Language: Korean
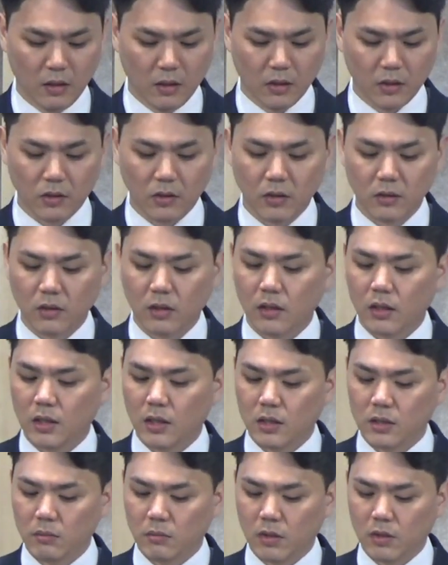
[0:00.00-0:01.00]
이런 때
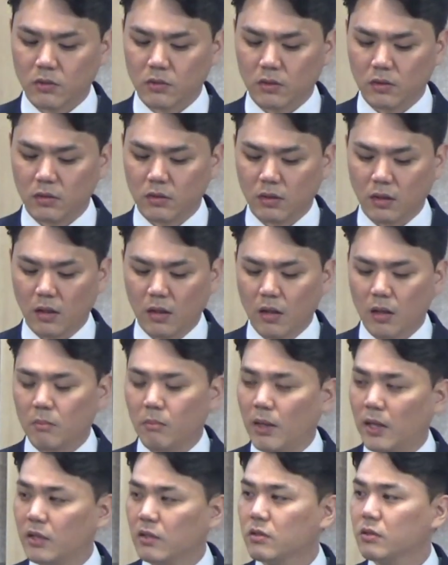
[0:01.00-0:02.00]
하나님께서는
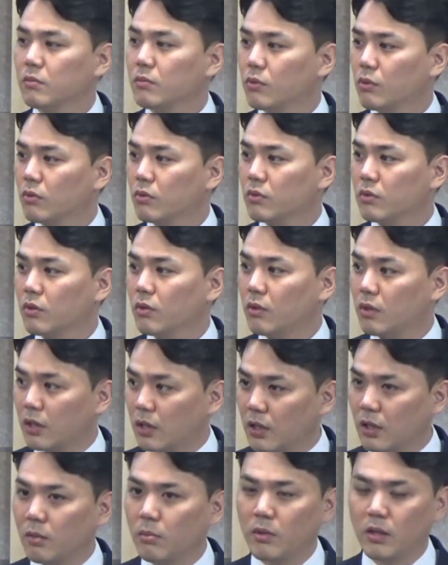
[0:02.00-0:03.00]
말씀으로써
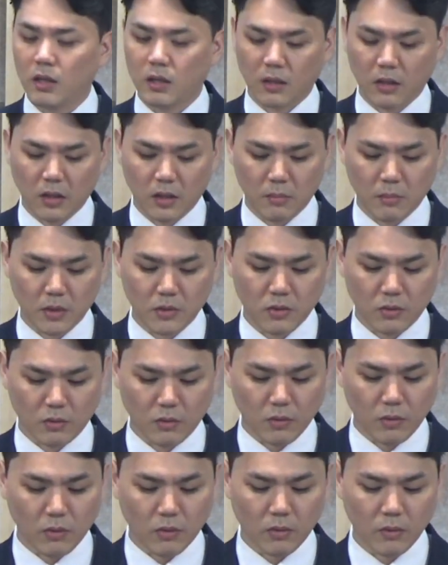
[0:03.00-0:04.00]
예레미야에게
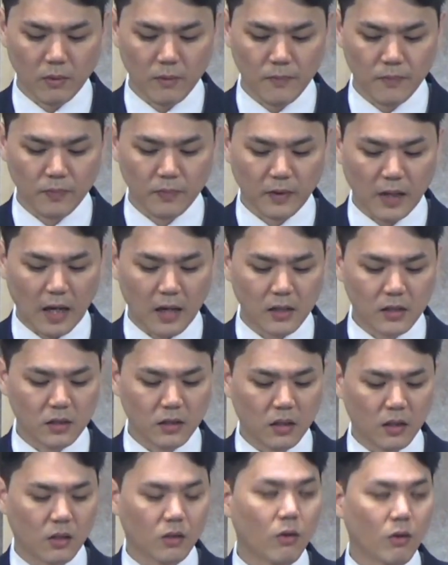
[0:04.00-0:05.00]
임하셨고
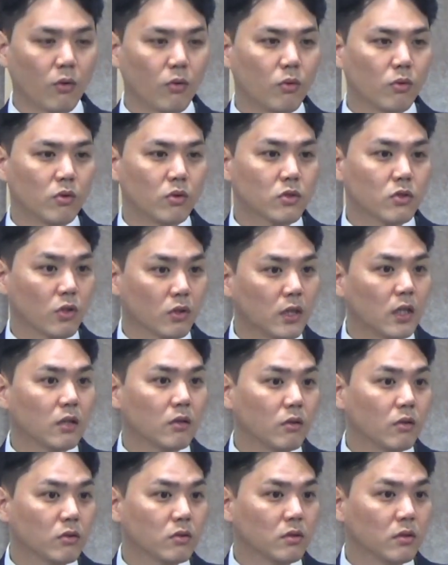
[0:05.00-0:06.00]
당신의 경고를 전할
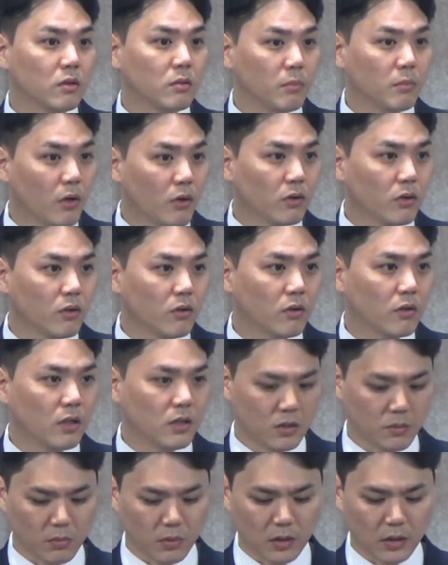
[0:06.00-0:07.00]
것을
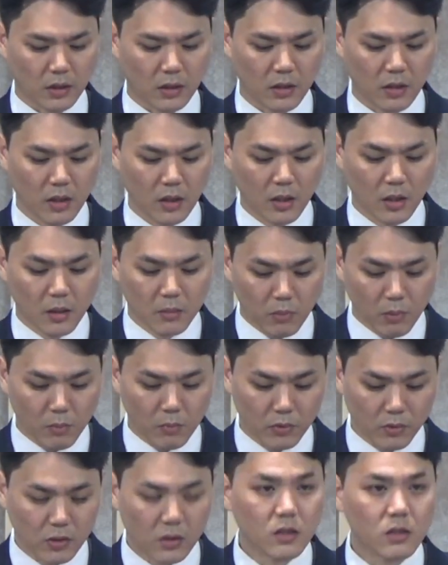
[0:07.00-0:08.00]
명령하십니다.
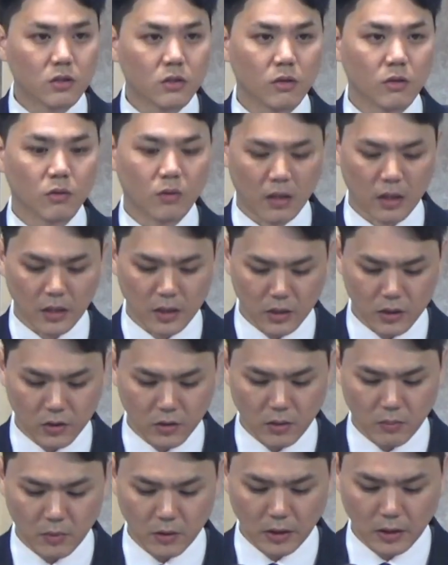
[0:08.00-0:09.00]
본문 1절과
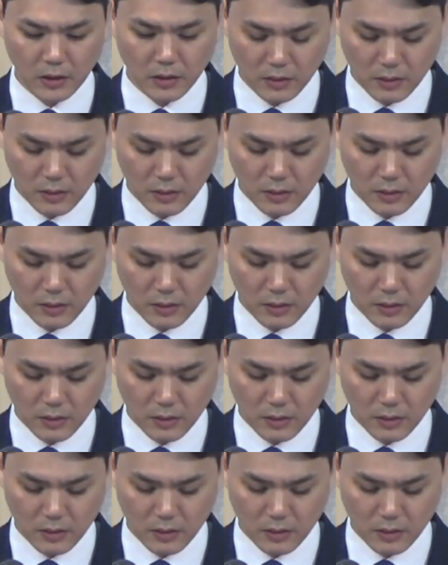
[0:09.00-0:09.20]
2절입니다.